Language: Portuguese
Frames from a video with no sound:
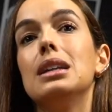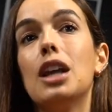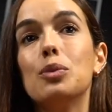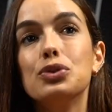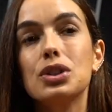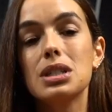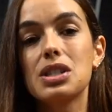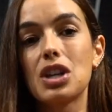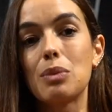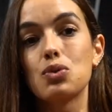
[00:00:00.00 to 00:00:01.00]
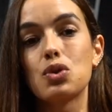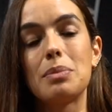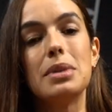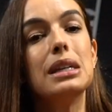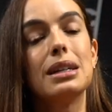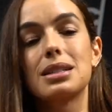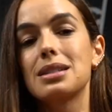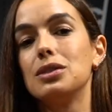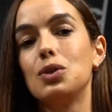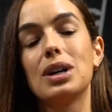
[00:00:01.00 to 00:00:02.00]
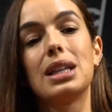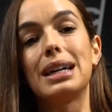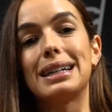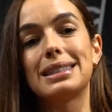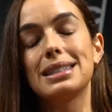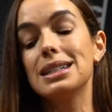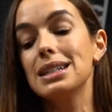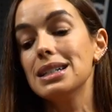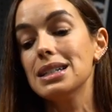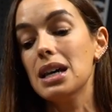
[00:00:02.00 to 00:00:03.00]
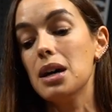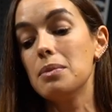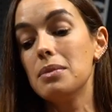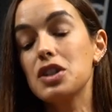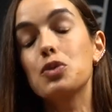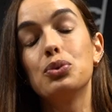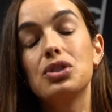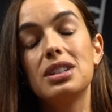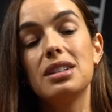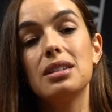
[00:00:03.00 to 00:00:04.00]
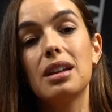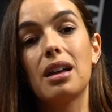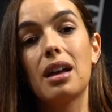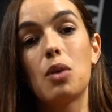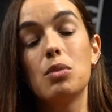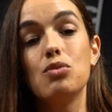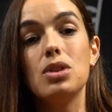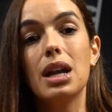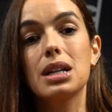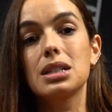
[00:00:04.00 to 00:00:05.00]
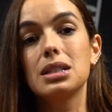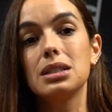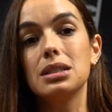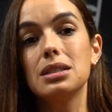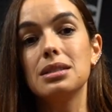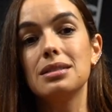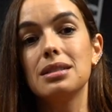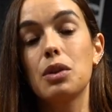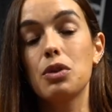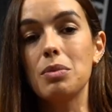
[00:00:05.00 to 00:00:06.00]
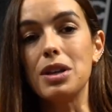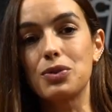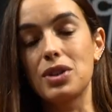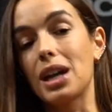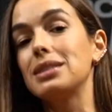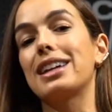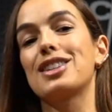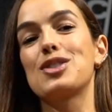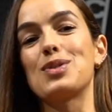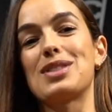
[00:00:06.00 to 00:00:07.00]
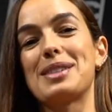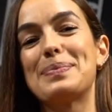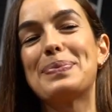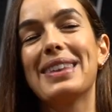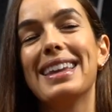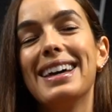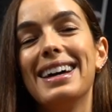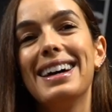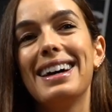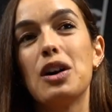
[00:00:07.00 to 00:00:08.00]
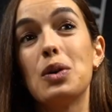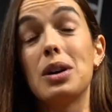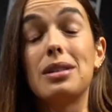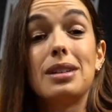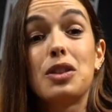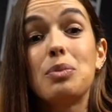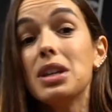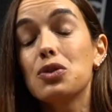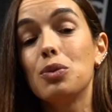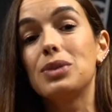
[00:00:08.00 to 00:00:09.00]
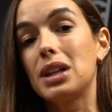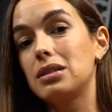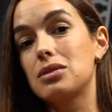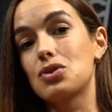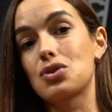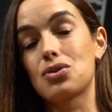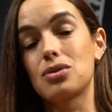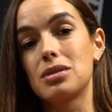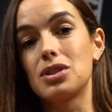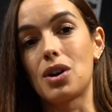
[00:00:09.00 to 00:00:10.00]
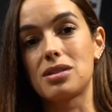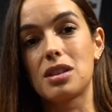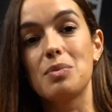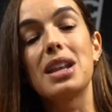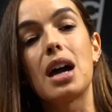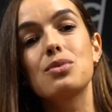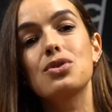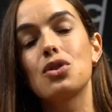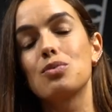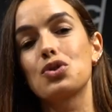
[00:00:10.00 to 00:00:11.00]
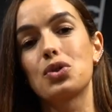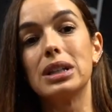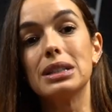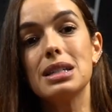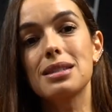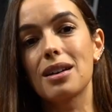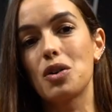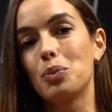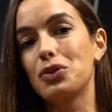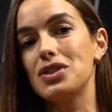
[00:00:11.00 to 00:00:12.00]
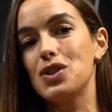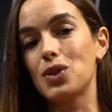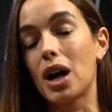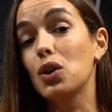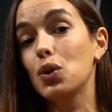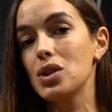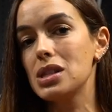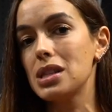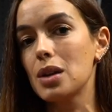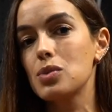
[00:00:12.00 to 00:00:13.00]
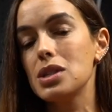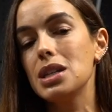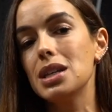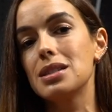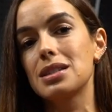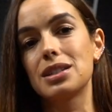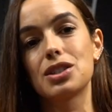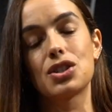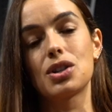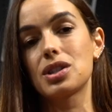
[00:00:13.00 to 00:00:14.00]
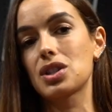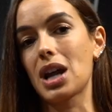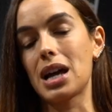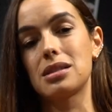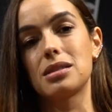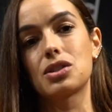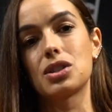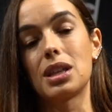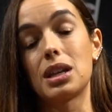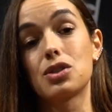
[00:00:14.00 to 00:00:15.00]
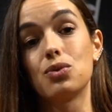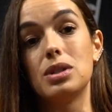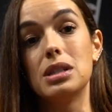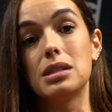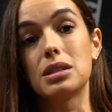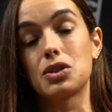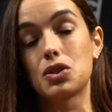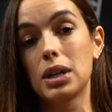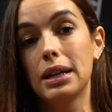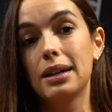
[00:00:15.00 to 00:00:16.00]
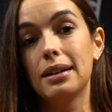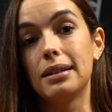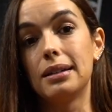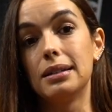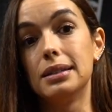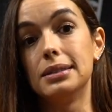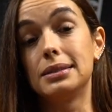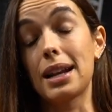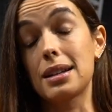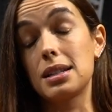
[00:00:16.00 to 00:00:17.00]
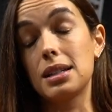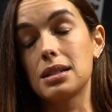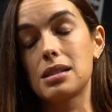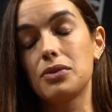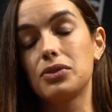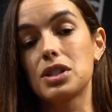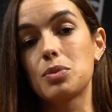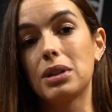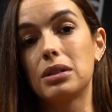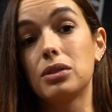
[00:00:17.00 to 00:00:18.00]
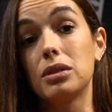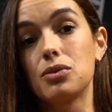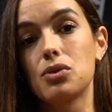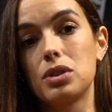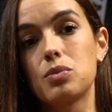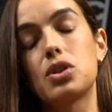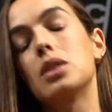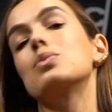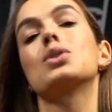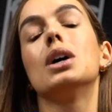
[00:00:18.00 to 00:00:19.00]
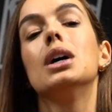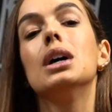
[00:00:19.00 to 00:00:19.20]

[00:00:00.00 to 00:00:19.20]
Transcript: não porque sejamos amigas de longa data, mas porque é, é uma mulher que, que eu admiro, que é Clara de Souza eu admiro, como tantos de nós admiramos, como jornalista, como profissional que conhecemos e que entra nas nossas casas a dar as notícias uh, trágicas, infelizmente, nos últimos tempos, uh,